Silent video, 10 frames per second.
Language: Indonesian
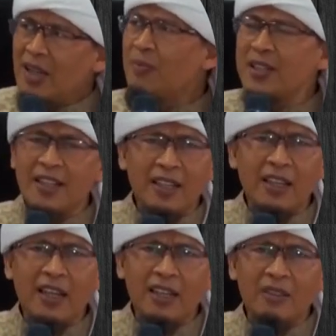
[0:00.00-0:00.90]
Kenapa dia
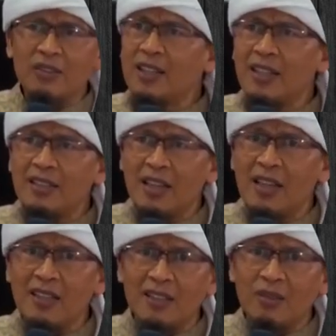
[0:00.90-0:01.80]
kayak gitu?
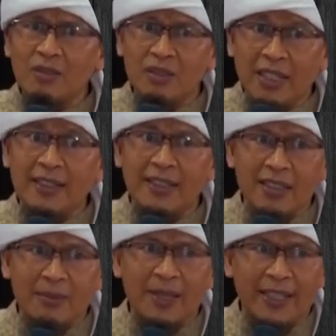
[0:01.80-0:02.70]
Jangan-jangan dia tuh
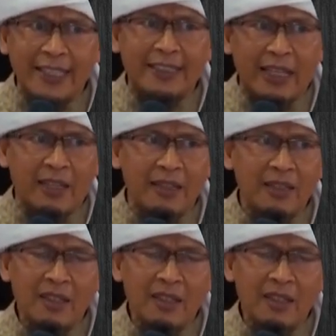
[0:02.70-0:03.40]
dengki sama kita.